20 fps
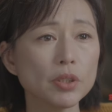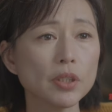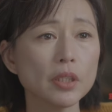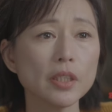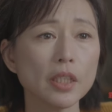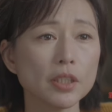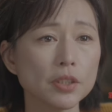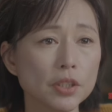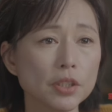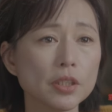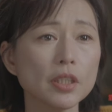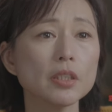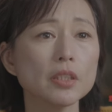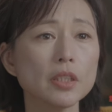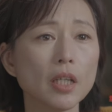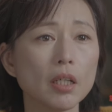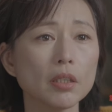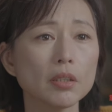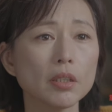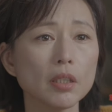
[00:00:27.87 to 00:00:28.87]
生也是正
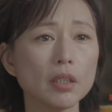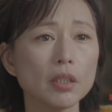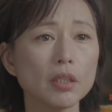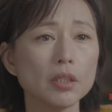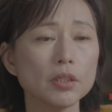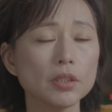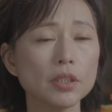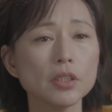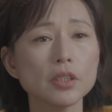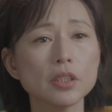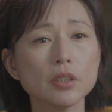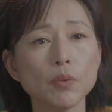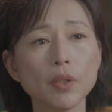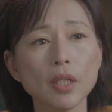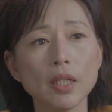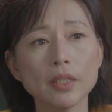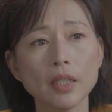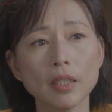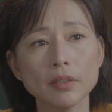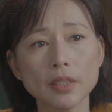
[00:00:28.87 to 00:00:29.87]
常的，甚至为
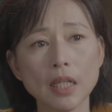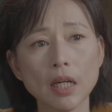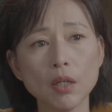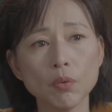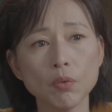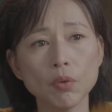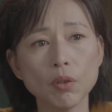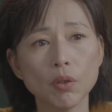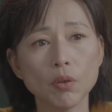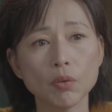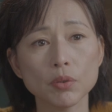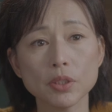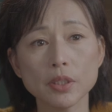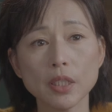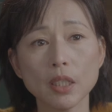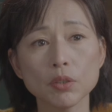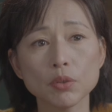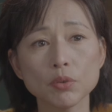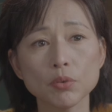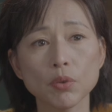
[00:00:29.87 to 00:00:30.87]
了养家糊口这
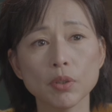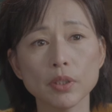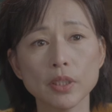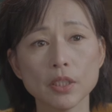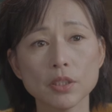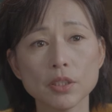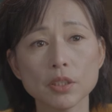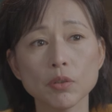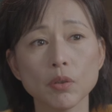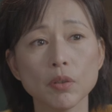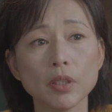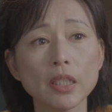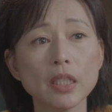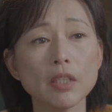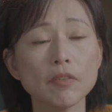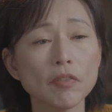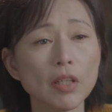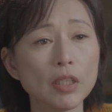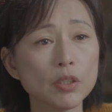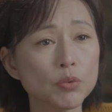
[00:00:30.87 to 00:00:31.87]
样做也是有另一
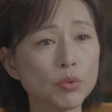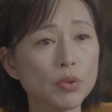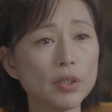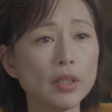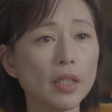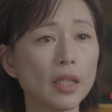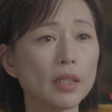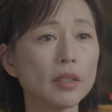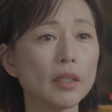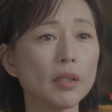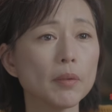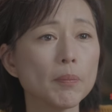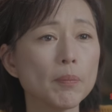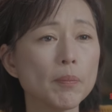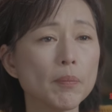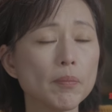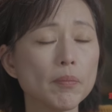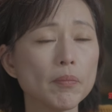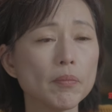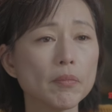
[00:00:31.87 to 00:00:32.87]
番尊严的。
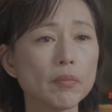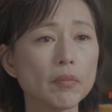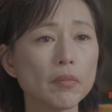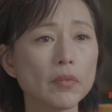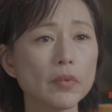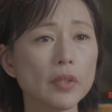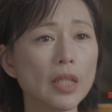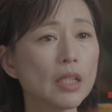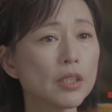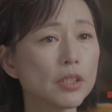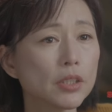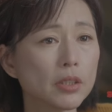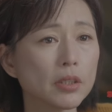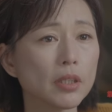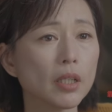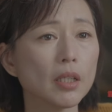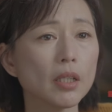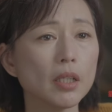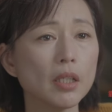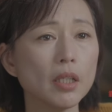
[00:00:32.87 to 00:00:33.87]
但是
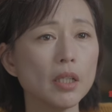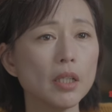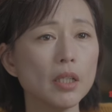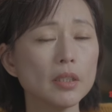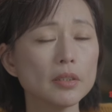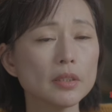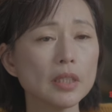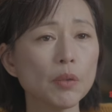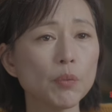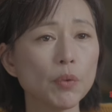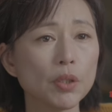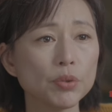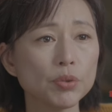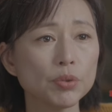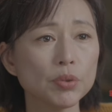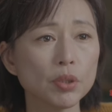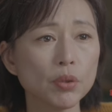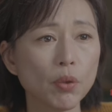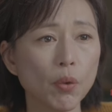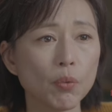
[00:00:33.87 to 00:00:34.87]
呢，在委屈
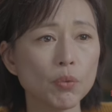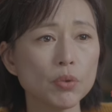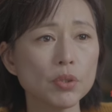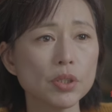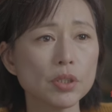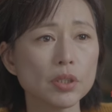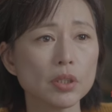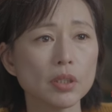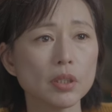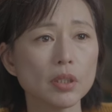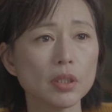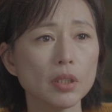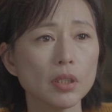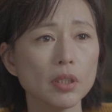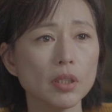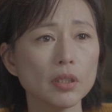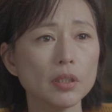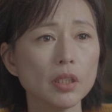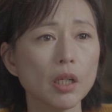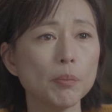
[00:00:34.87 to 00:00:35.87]
的同时，
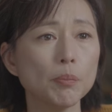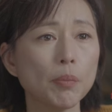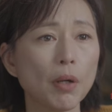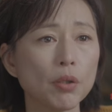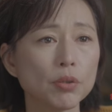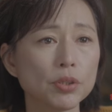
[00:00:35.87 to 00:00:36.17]
要保